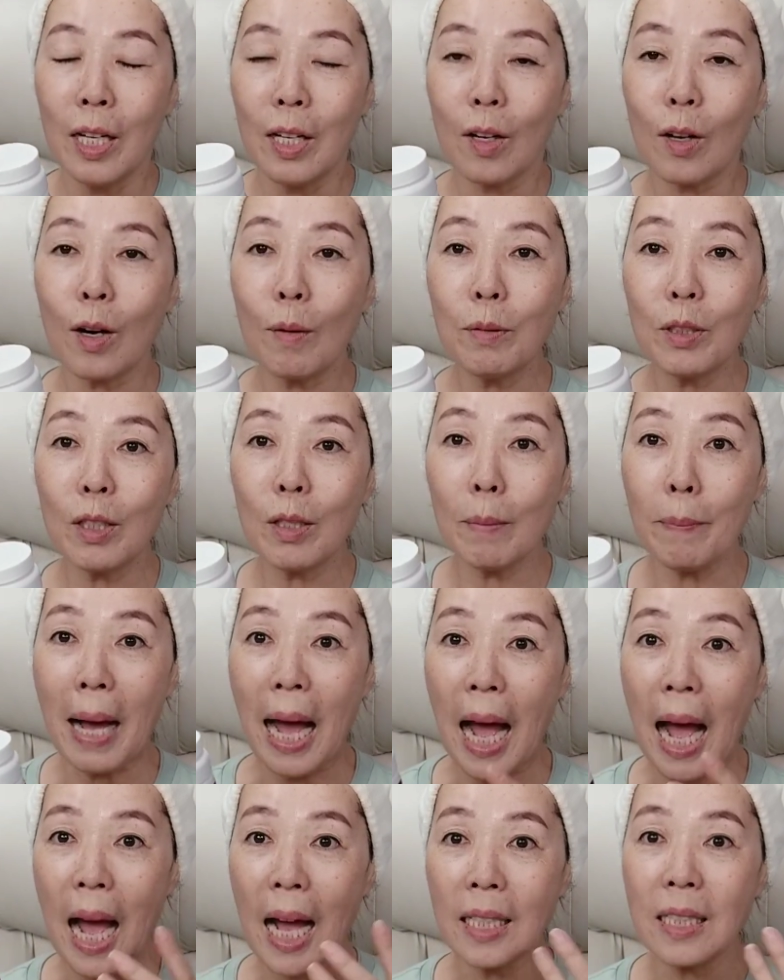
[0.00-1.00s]
여러분들
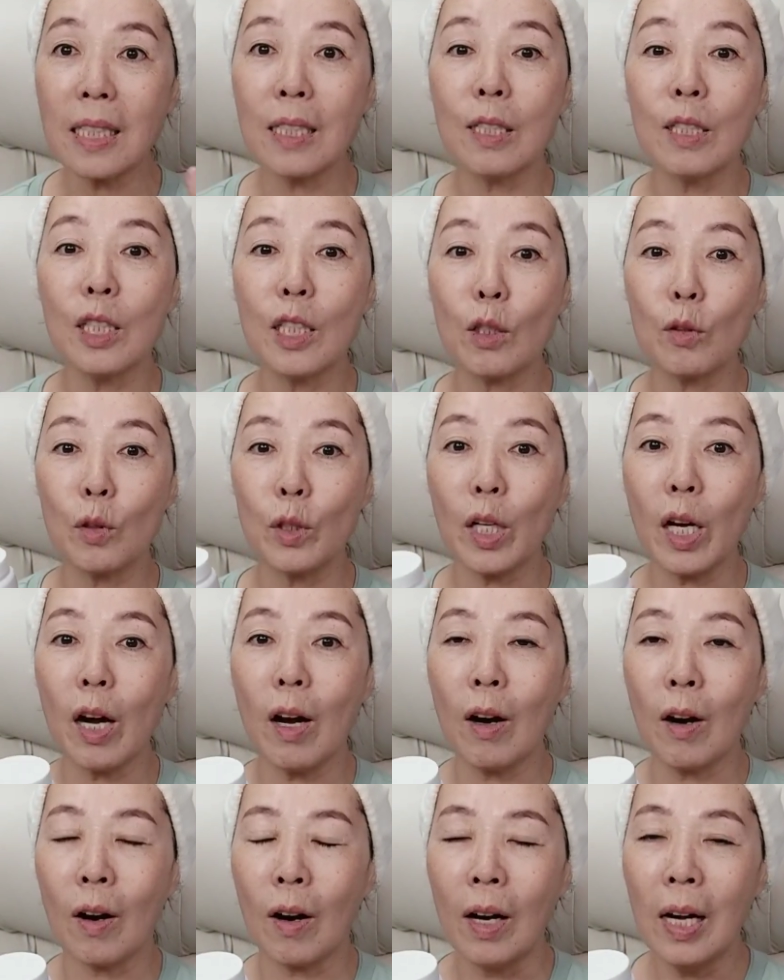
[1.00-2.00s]
많이
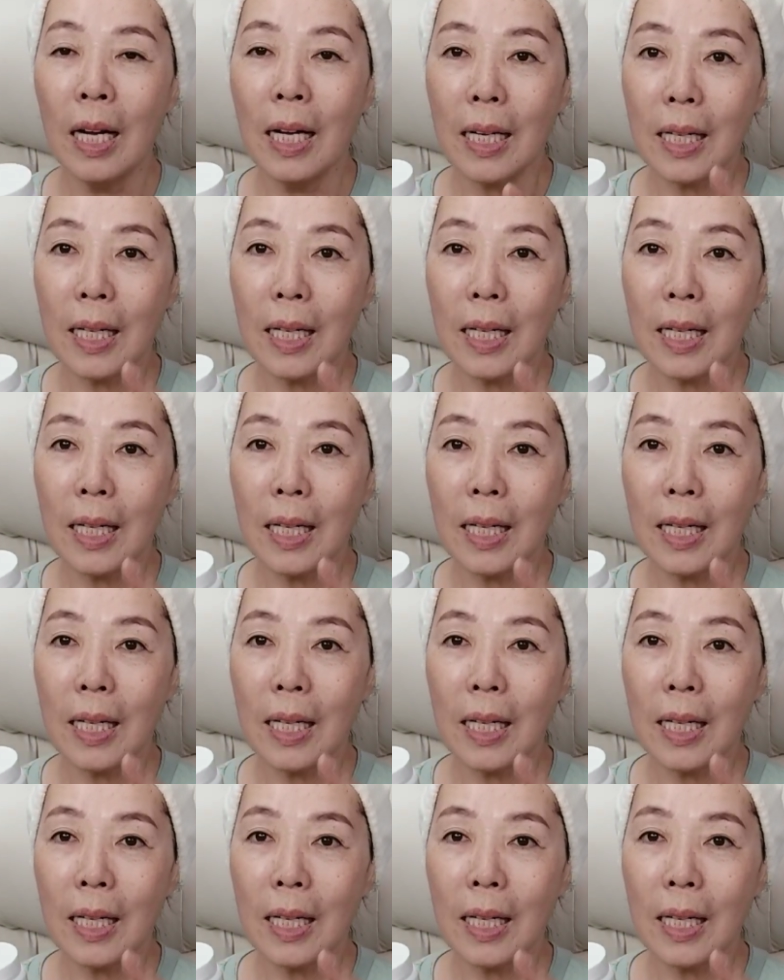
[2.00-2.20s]
드시고요.